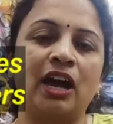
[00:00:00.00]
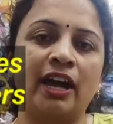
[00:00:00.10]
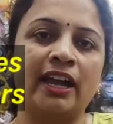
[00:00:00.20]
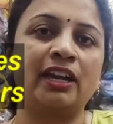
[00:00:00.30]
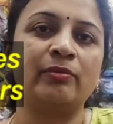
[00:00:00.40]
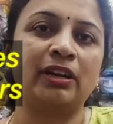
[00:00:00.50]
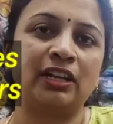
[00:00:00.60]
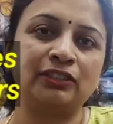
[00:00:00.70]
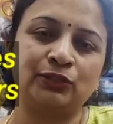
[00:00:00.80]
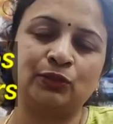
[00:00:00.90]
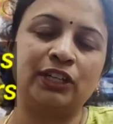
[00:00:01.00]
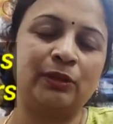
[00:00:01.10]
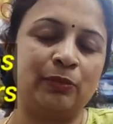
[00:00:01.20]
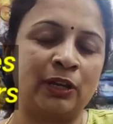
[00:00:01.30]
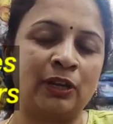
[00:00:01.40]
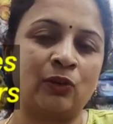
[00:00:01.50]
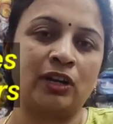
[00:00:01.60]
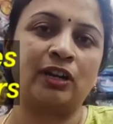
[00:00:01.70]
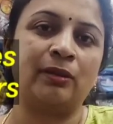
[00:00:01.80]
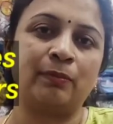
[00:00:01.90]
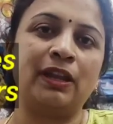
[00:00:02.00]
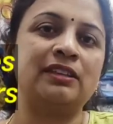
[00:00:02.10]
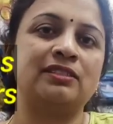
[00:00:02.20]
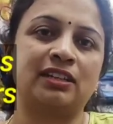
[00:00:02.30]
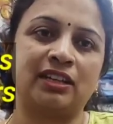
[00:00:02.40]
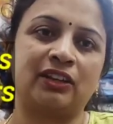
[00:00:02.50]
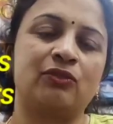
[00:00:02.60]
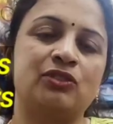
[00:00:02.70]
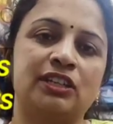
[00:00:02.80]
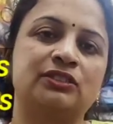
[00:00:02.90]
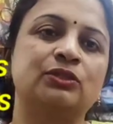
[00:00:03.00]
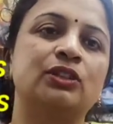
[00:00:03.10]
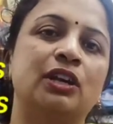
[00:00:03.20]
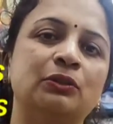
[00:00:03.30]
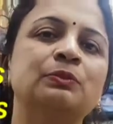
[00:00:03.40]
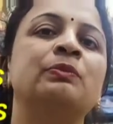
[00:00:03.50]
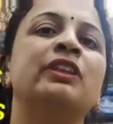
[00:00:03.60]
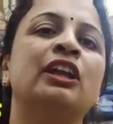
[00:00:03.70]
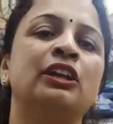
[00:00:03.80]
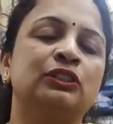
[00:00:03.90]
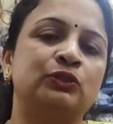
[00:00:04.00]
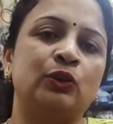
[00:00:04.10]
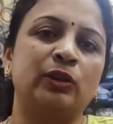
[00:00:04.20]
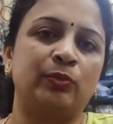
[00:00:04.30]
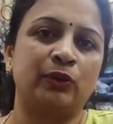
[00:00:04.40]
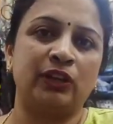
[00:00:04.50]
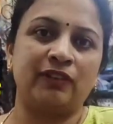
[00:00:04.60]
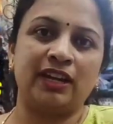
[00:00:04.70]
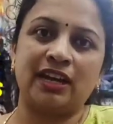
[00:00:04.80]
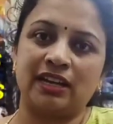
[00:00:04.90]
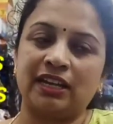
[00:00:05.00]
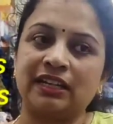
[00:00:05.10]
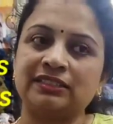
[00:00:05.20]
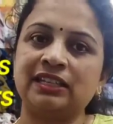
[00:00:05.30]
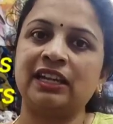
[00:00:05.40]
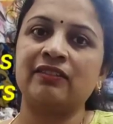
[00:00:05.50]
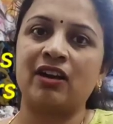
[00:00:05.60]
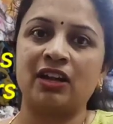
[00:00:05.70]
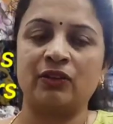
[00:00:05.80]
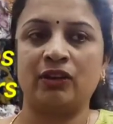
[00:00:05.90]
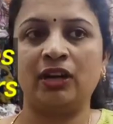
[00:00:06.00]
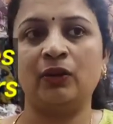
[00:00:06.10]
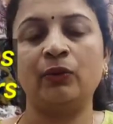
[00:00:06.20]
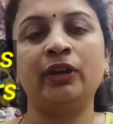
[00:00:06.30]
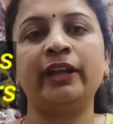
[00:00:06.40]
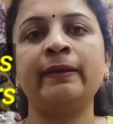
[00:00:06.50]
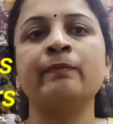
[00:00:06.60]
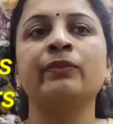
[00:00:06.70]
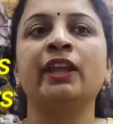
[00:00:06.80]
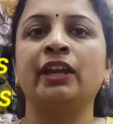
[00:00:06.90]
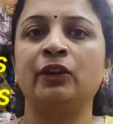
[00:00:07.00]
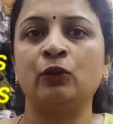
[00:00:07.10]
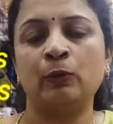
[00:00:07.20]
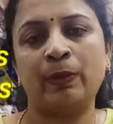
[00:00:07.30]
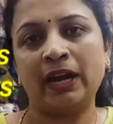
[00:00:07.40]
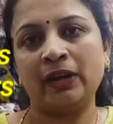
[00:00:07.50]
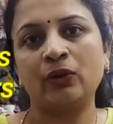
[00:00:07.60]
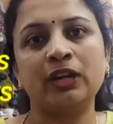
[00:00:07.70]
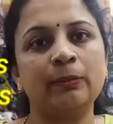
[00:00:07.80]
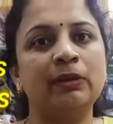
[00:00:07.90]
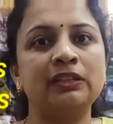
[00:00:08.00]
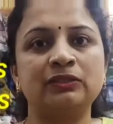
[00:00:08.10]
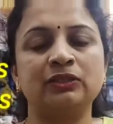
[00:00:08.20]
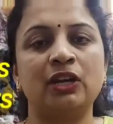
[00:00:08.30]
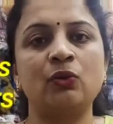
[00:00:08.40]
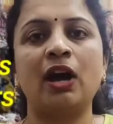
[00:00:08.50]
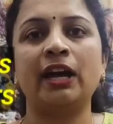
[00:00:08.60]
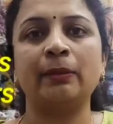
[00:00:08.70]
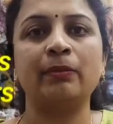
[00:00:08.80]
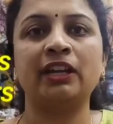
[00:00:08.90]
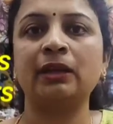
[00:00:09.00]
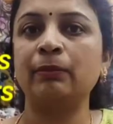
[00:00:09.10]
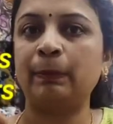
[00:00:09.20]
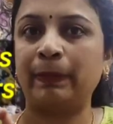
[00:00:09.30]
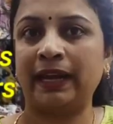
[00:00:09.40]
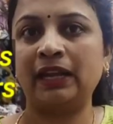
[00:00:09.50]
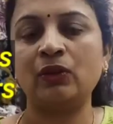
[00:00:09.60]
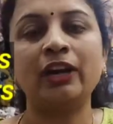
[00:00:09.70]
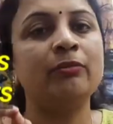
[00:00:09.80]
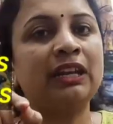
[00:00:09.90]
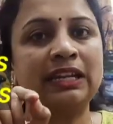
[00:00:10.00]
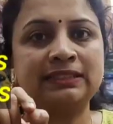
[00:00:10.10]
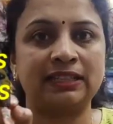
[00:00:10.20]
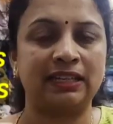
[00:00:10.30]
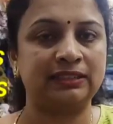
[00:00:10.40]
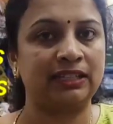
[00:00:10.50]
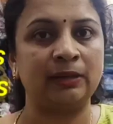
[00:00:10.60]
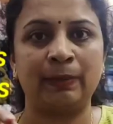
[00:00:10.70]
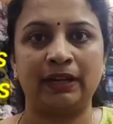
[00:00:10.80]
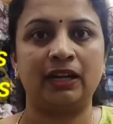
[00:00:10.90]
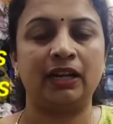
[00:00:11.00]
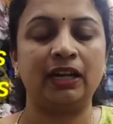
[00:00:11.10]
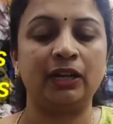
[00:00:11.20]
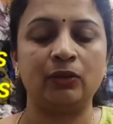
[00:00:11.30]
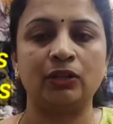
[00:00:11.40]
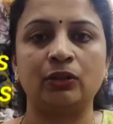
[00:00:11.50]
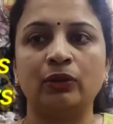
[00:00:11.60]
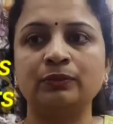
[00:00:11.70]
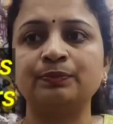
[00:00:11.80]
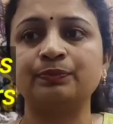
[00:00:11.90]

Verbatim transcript: ఆగానమాట సో నేను ఇప్పుడు ఒక ఎంప్లాయీస్ని అట్లా రిక్రూట్ చేసుకున్నాను సో ఇప్పుడు ఎవరైనా అట్లా రీసెల్లింగ్ వాళ్ళు ఎవరైనా ఉంటే నేను పైన ఒక నెంబర్ ఇస్తున్నాను ఆ నెంబర్కి మీ పేరు అని మీ రీసేలర్స్ అని పెట్టండి నేను అందులో